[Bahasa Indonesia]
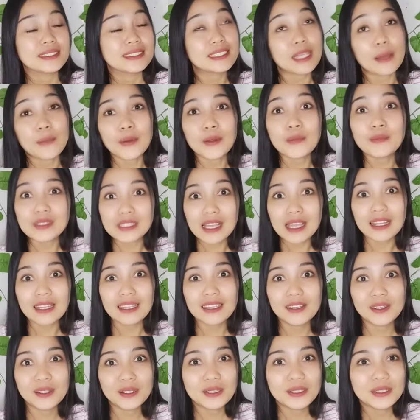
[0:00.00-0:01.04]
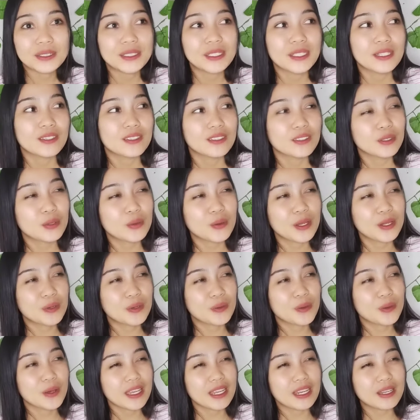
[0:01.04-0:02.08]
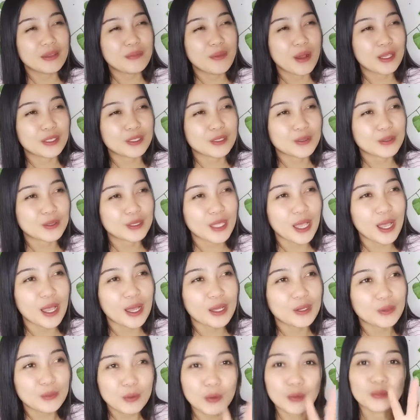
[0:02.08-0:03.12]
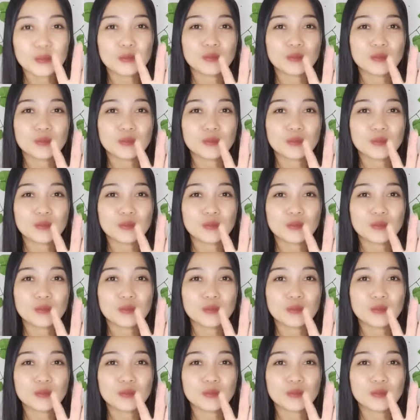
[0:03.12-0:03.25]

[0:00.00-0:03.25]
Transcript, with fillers: zaman misalnya ya duit duit limang juta bu